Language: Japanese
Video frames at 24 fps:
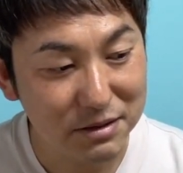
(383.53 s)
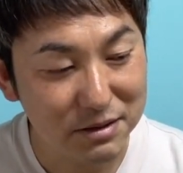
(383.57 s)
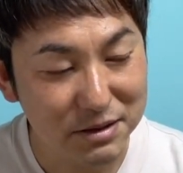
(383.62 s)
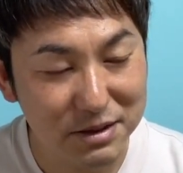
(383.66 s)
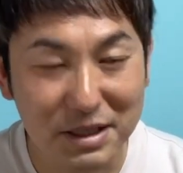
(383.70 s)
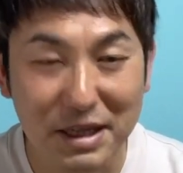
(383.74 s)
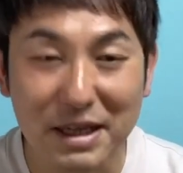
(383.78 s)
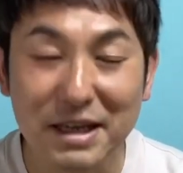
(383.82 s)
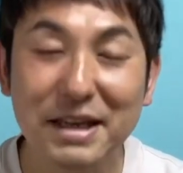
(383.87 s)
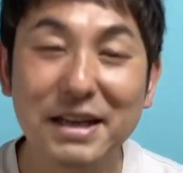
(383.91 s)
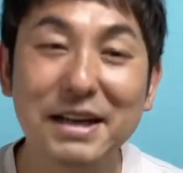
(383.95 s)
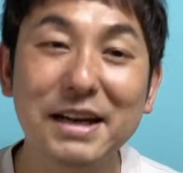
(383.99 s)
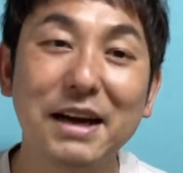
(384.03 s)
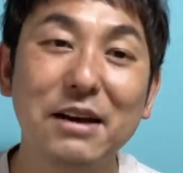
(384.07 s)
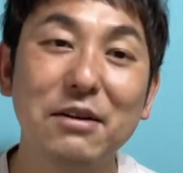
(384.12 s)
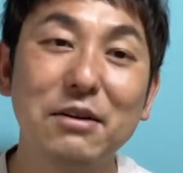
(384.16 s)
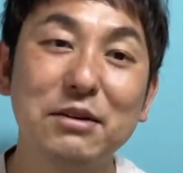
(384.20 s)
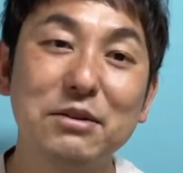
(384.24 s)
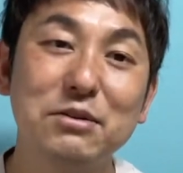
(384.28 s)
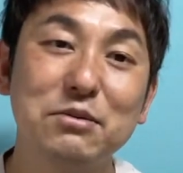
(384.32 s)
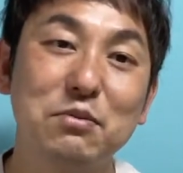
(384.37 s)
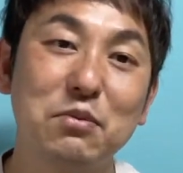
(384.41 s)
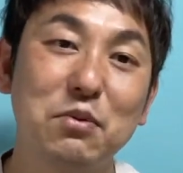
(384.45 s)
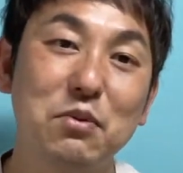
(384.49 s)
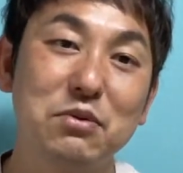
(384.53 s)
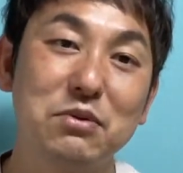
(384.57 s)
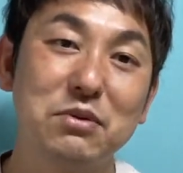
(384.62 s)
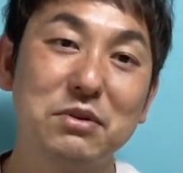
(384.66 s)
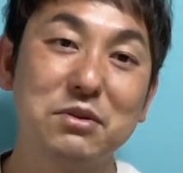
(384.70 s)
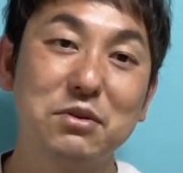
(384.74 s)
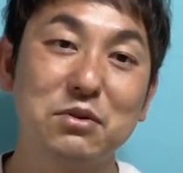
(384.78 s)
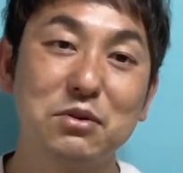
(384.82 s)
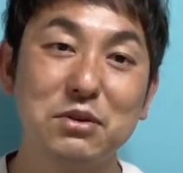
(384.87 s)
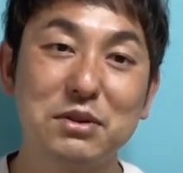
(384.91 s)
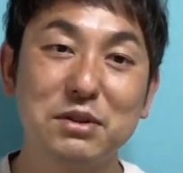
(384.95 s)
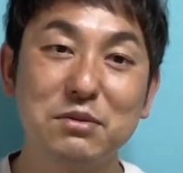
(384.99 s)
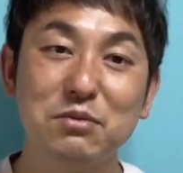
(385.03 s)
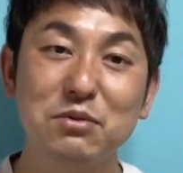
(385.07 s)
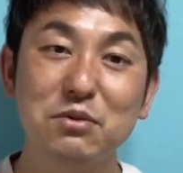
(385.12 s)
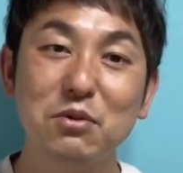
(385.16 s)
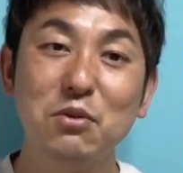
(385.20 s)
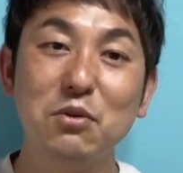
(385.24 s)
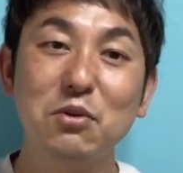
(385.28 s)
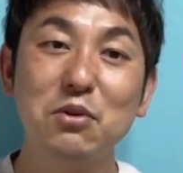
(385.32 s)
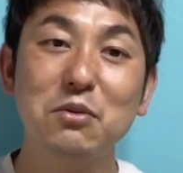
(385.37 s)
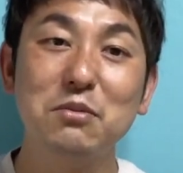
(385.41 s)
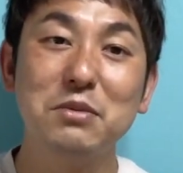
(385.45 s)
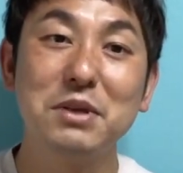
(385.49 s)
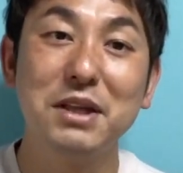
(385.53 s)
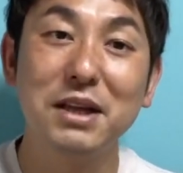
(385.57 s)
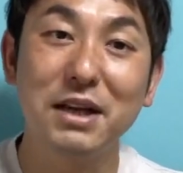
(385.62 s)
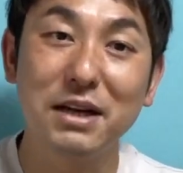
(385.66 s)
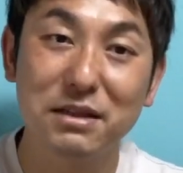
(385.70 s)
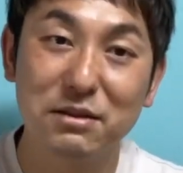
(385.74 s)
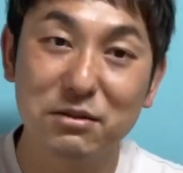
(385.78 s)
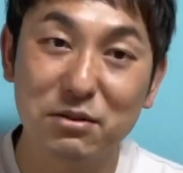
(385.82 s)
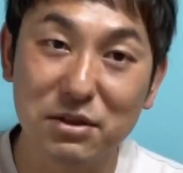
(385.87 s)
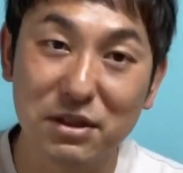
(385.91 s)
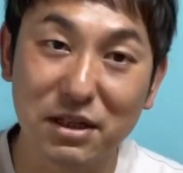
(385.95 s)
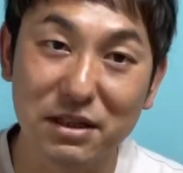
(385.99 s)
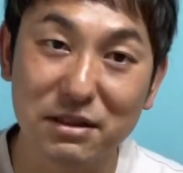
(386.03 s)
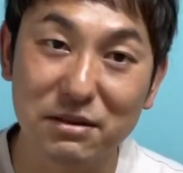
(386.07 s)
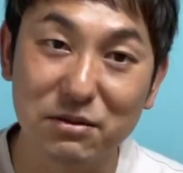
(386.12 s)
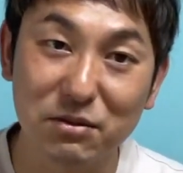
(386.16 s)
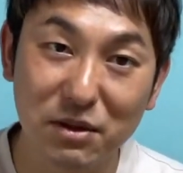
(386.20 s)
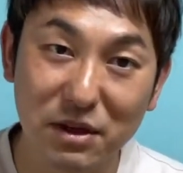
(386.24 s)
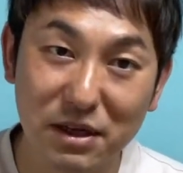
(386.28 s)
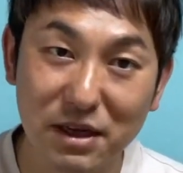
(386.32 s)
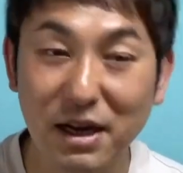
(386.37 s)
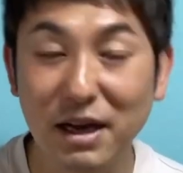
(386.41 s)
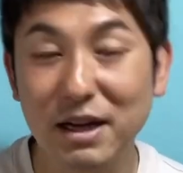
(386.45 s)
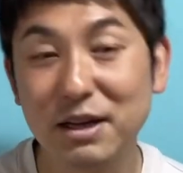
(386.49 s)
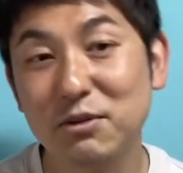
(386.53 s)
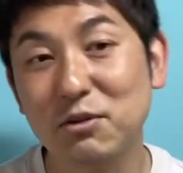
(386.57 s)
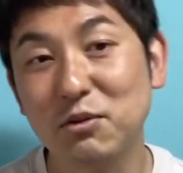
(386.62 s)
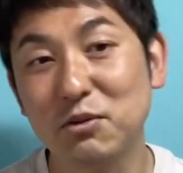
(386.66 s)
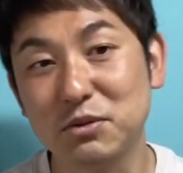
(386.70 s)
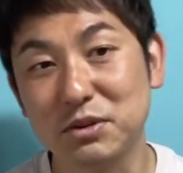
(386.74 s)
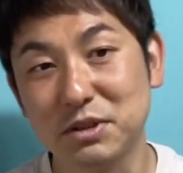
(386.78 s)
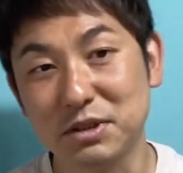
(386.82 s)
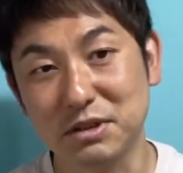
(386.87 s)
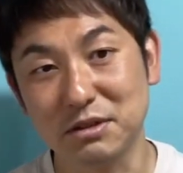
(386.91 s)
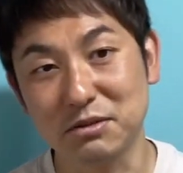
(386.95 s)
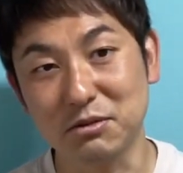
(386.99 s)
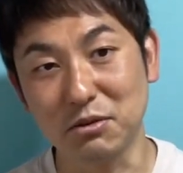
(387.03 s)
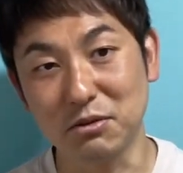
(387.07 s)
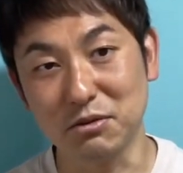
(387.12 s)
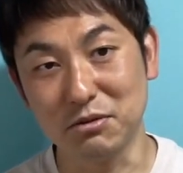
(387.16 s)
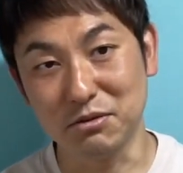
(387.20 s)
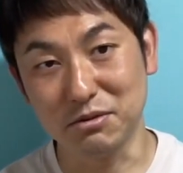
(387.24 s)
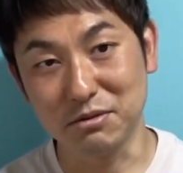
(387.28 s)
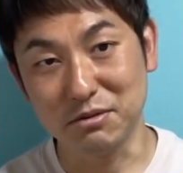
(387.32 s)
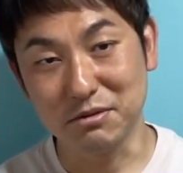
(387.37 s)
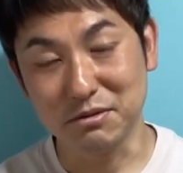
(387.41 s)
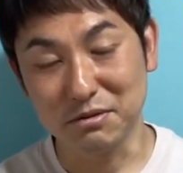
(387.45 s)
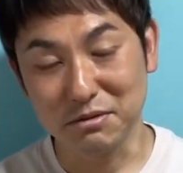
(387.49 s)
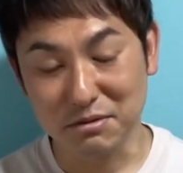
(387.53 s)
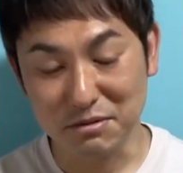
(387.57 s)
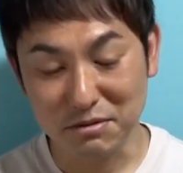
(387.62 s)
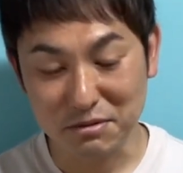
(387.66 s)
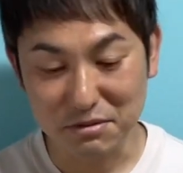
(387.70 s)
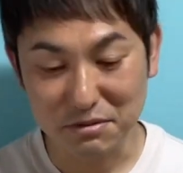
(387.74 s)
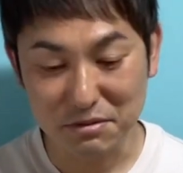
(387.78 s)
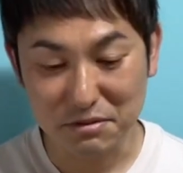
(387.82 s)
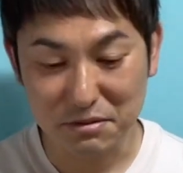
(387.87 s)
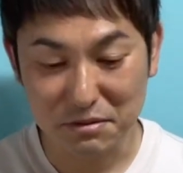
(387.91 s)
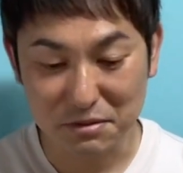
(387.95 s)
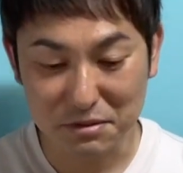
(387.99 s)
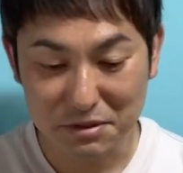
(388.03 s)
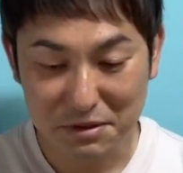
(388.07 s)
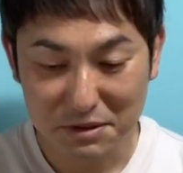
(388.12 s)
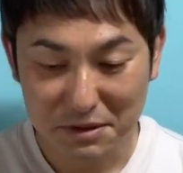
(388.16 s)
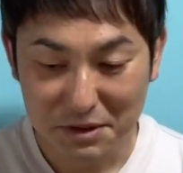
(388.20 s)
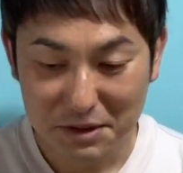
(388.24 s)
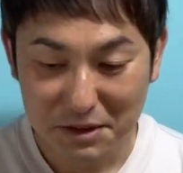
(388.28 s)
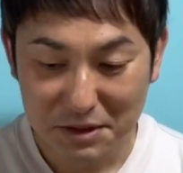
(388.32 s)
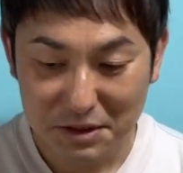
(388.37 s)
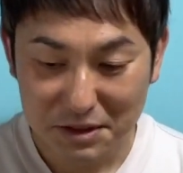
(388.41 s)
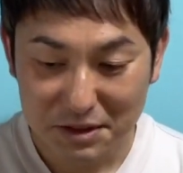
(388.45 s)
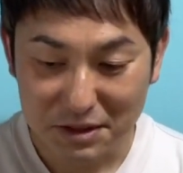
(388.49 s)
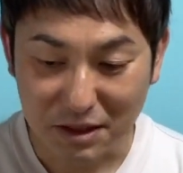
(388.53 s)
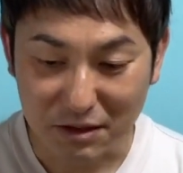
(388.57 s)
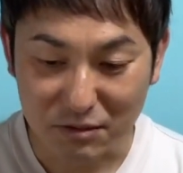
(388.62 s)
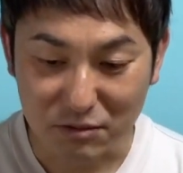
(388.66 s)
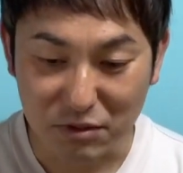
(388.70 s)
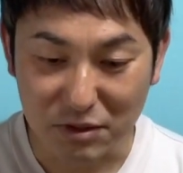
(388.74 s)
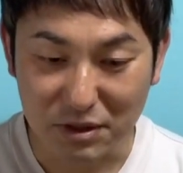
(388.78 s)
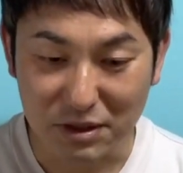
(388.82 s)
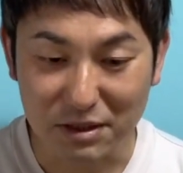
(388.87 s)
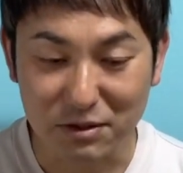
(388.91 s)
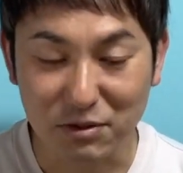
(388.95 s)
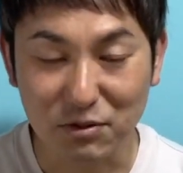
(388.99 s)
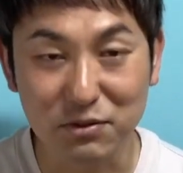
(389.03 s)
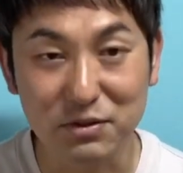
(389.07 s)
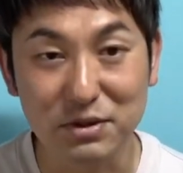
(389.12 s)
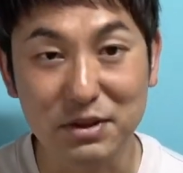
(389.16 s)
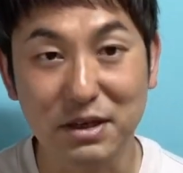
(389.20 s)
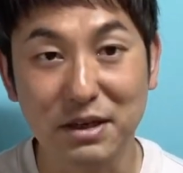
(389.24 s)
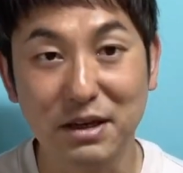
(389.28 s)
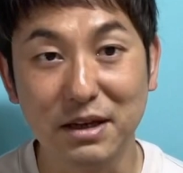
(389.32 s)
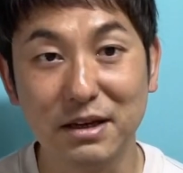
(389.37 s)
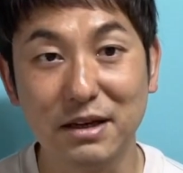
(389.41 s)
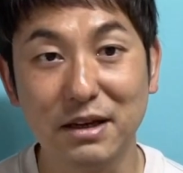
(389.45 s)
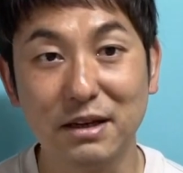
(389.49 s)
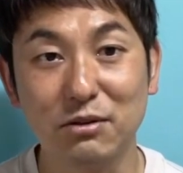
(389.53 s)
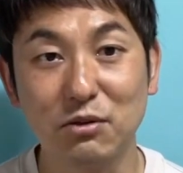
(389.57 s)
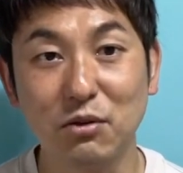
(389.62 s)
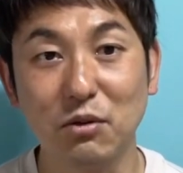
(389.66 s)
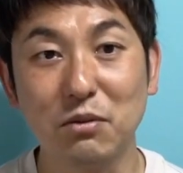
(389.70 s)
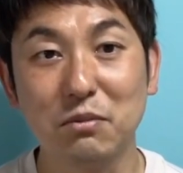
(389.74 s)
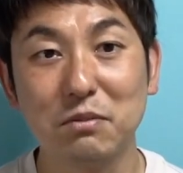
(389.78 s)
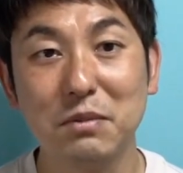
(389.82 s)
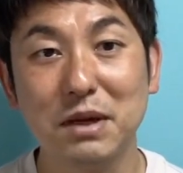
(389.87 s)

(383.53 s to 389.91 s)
前回は僕はちょっと自分の好みでやりすぎたんですよね。開墾地という作品が撮るんじゃないかと。